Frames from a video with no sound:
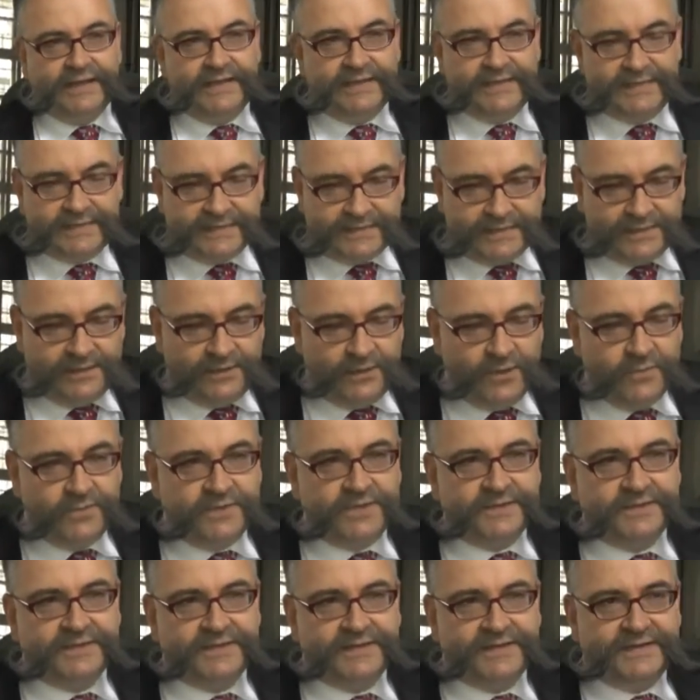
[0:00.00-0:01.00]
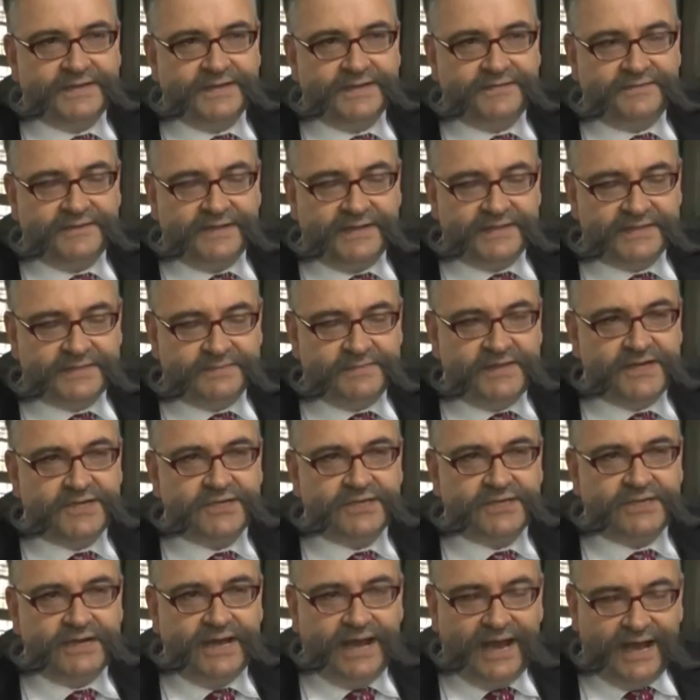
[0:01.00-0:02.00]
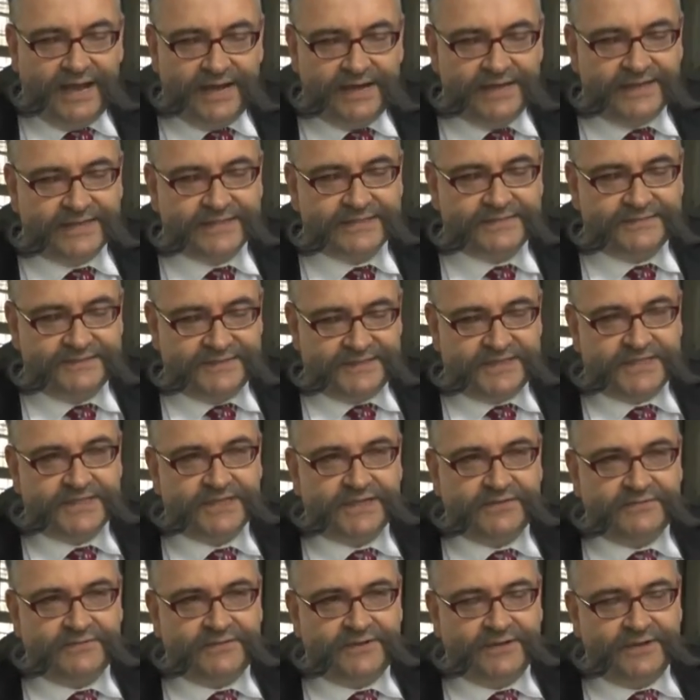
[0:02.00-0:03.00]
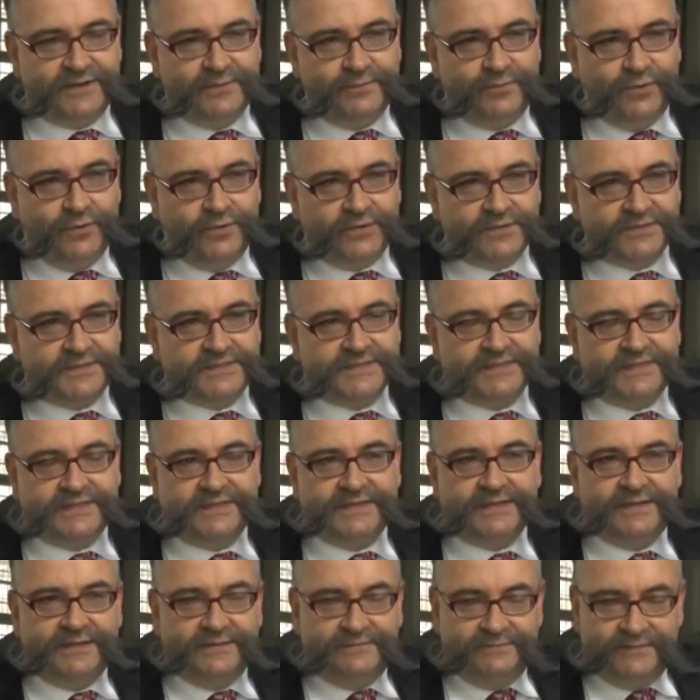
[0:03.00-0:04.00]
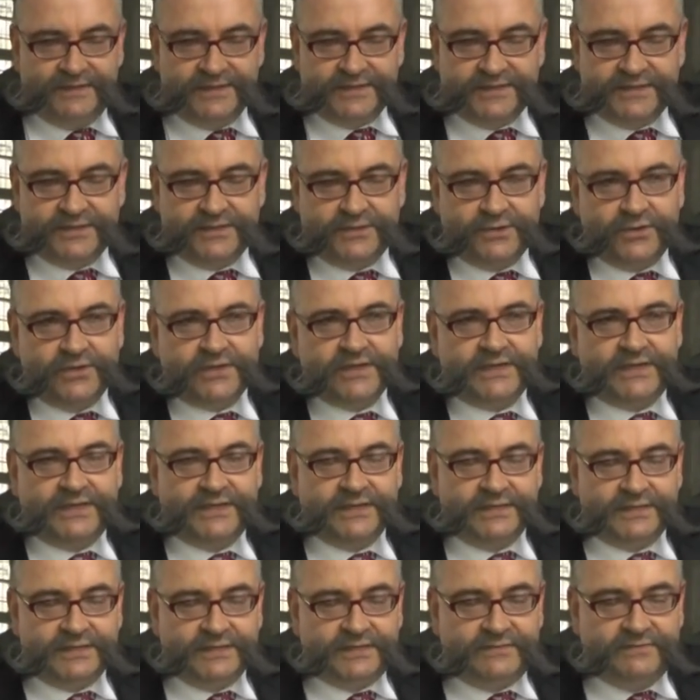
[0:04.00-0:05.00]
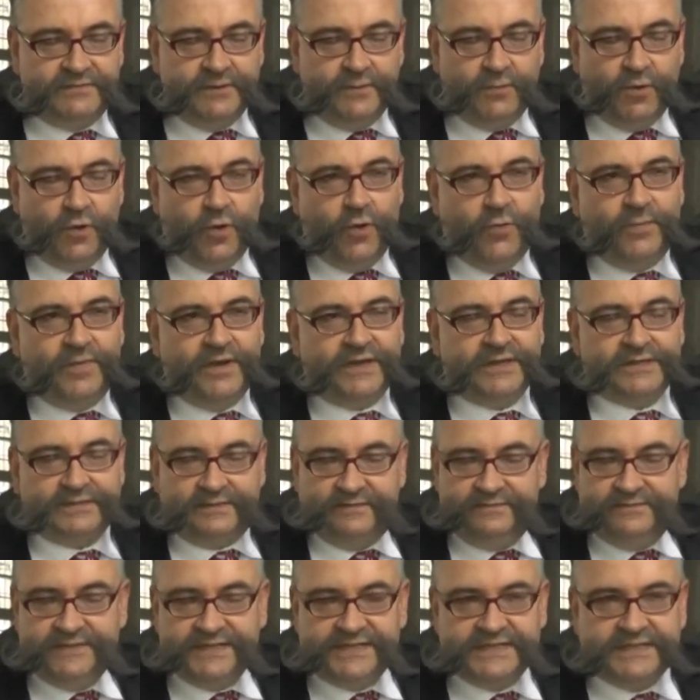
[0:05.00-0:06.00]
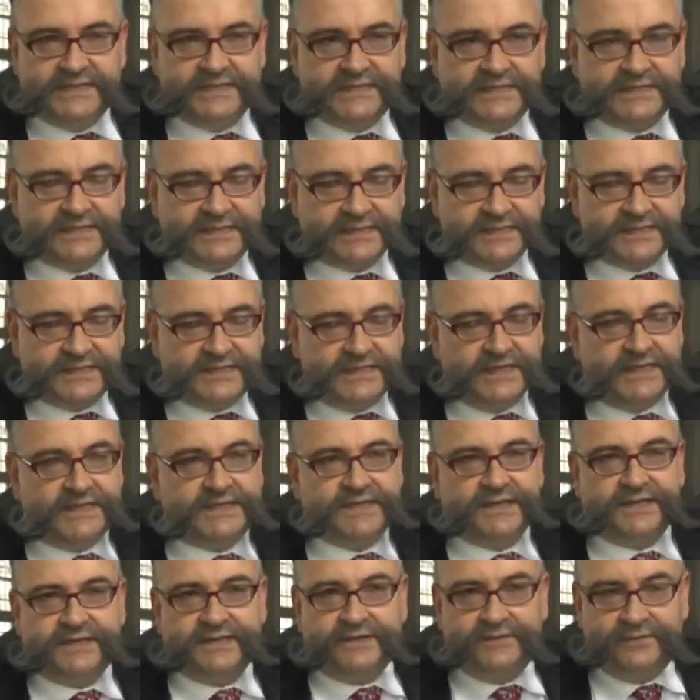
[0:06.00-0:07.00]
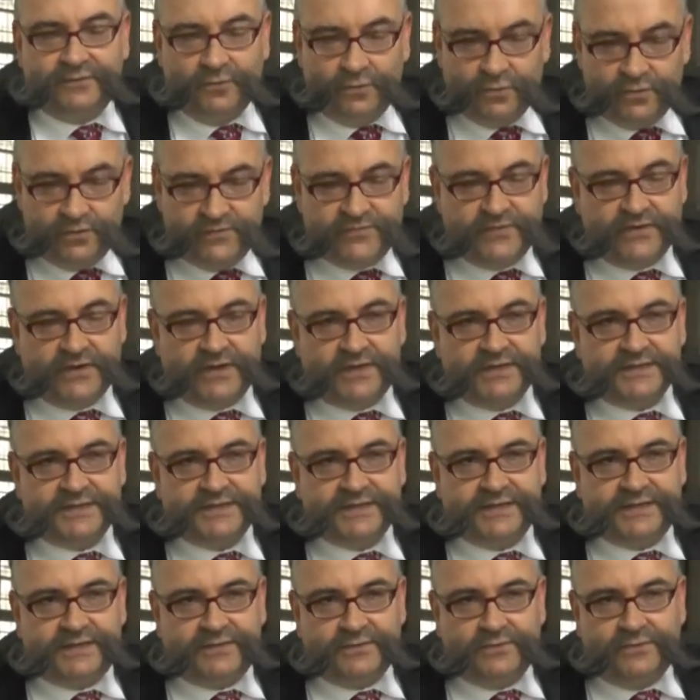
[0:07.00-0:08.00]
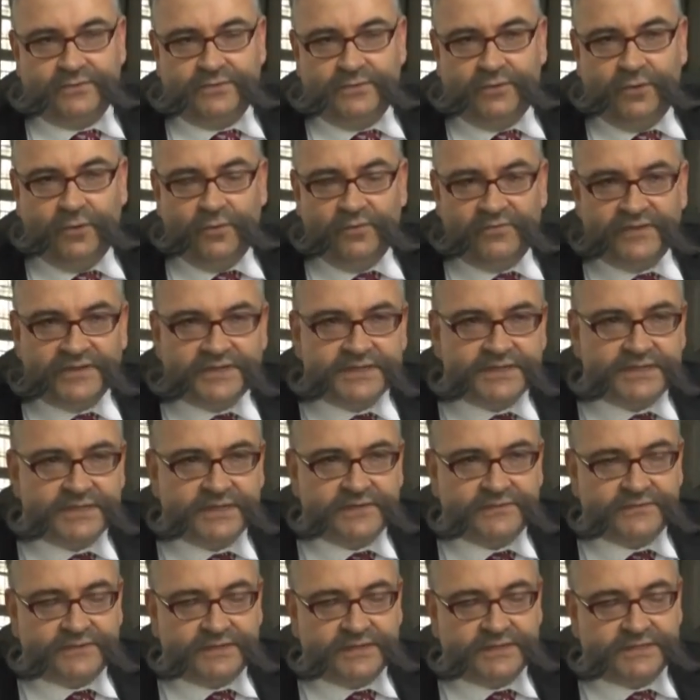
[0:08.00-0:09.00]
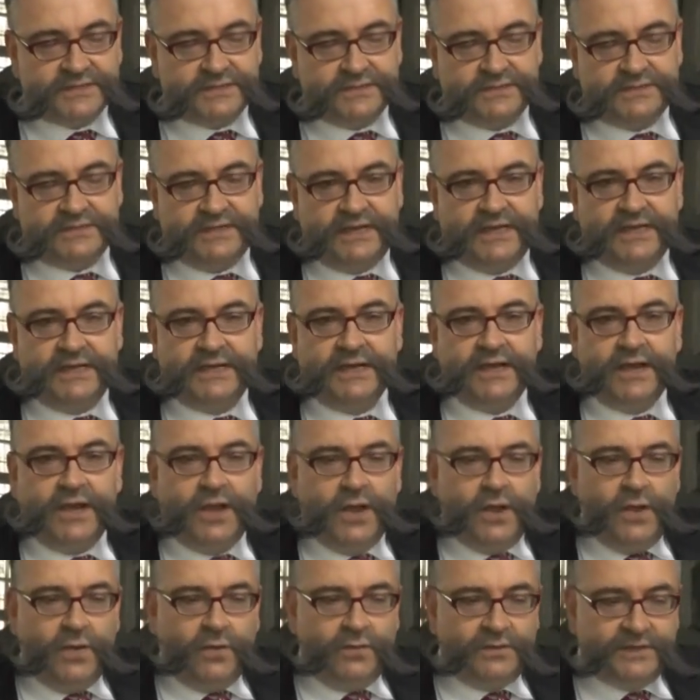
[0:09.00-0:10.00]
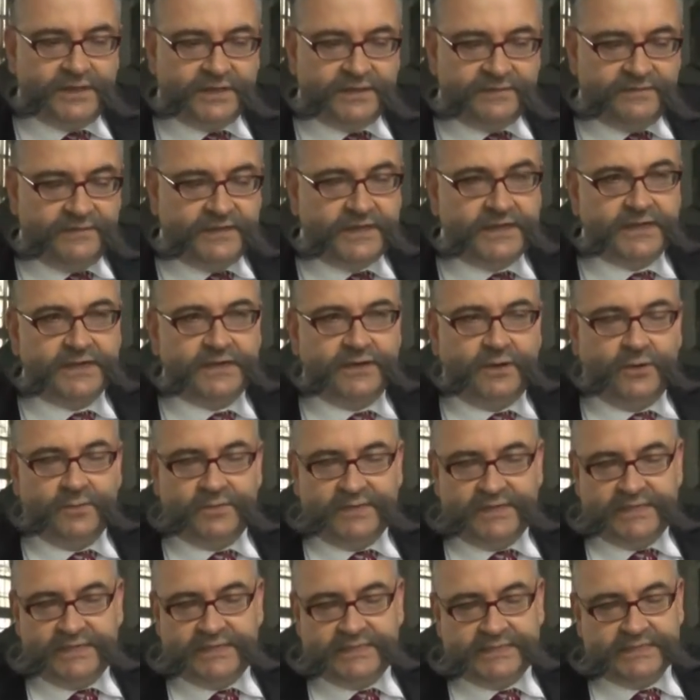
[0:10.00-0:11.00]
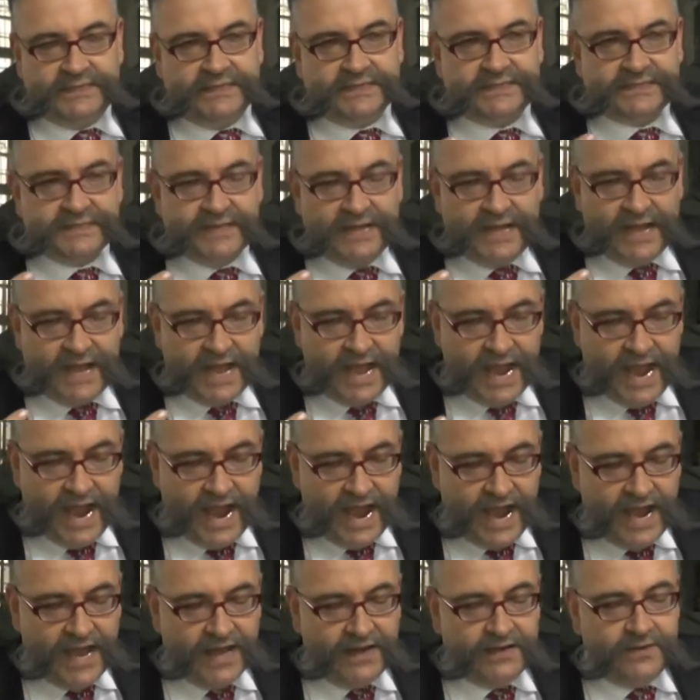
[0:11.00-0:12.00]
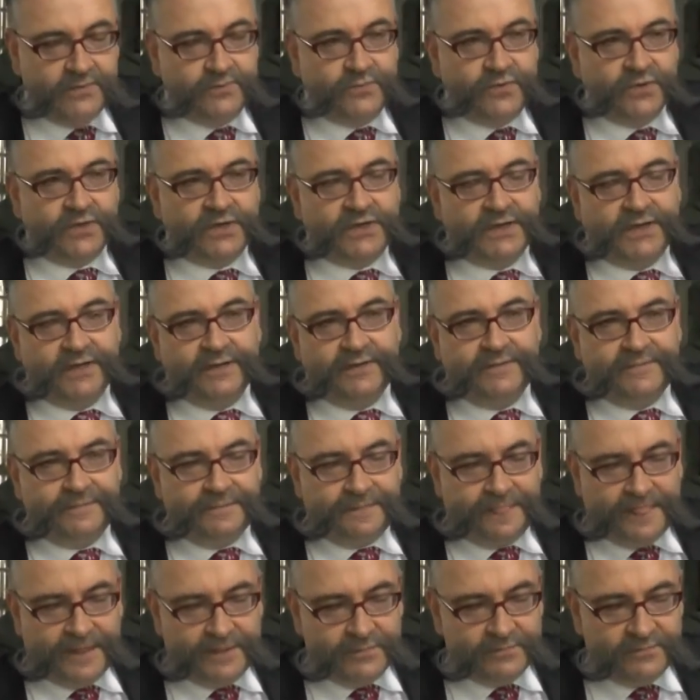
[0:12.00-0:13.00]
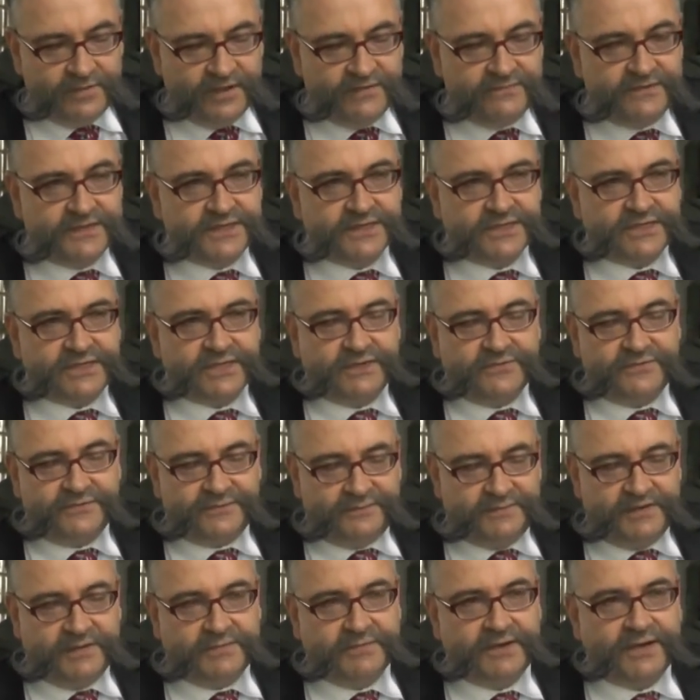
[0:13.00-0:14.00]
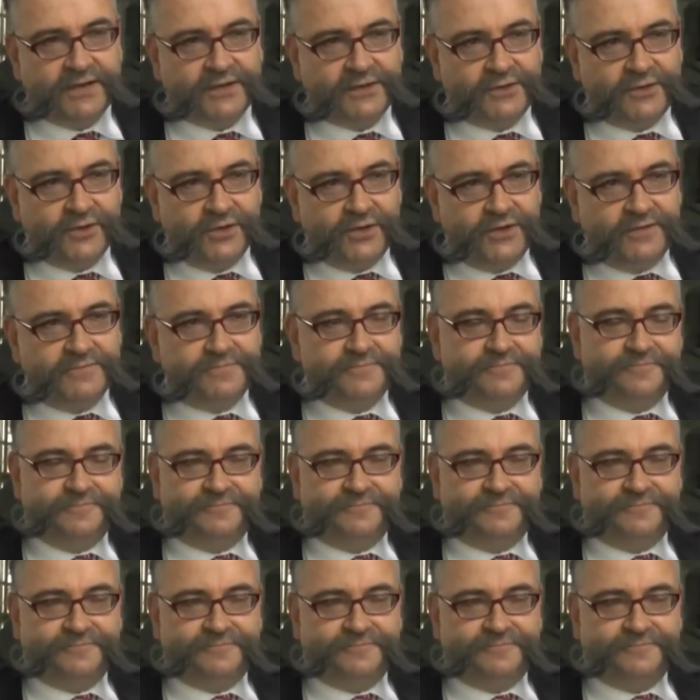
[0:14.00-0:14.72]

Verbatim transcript: Ich glaube, dass wir als Menschen alle als Wissenschaftler geboren sind. Wir sind neugierig, wir beobachten, wir sind interessiert. Das sind Grundvoraussetzungen, um Wissenschaftler zu sein. Und deswegen glaube ich, dass alle Bürger bei Wissenschaft mitmachen können.